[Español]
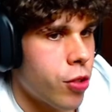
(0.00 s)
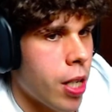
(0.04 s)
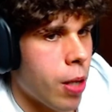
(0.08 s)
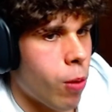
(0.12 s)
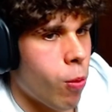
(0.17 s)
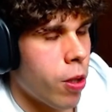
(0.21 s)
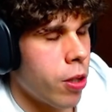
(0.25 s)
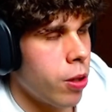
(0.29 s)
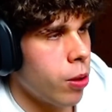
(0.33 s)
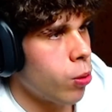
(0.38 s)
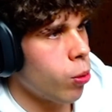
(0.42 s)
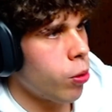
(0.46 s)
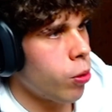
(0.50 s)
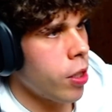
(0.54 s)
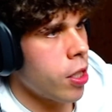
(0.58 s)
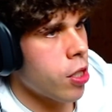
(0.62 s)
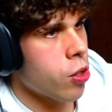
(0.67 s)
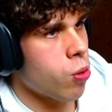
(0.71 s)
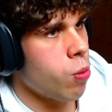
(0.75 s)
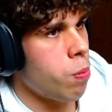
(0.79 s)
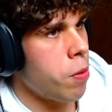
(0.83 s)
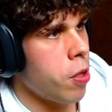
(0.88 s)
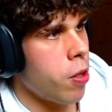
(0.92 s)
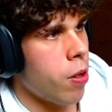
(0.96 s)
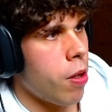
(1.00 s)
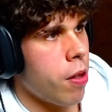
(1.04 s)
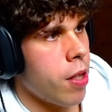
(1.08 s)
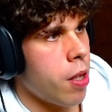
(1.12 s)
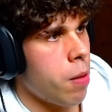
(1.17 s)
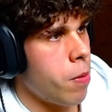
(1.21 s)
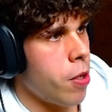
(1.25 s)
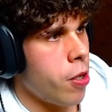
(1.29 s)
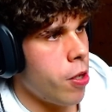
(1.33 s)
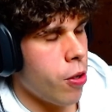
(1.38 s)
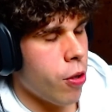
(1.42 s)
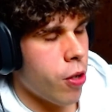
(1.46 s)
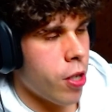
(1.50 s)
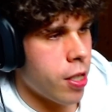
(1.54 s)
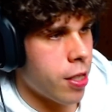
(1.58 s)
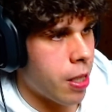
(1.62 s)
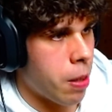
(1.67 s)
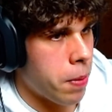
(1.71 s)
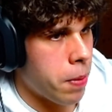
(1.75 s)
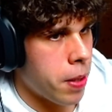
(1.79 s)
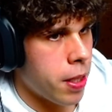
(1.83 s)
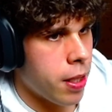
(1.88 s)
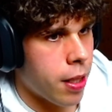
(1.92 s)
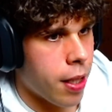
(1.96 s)
sea, cuando tú tienes un vídeo de 10 millones,
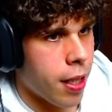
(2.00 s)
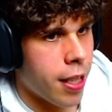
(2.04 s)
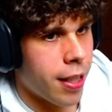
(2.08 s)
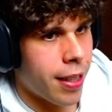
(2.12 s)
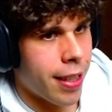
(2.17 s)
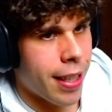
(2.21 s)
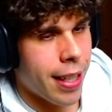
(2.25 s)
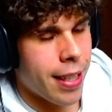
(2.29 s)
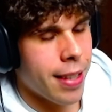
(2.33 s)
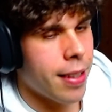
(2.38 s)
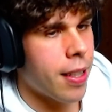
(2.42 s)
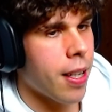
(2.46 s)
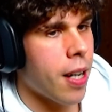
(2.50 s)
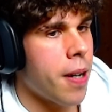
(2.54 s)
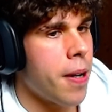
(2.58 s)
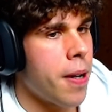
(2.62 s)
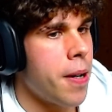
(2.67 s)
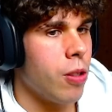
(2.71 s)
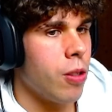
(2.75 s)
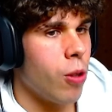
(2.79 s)
de 20, de 30,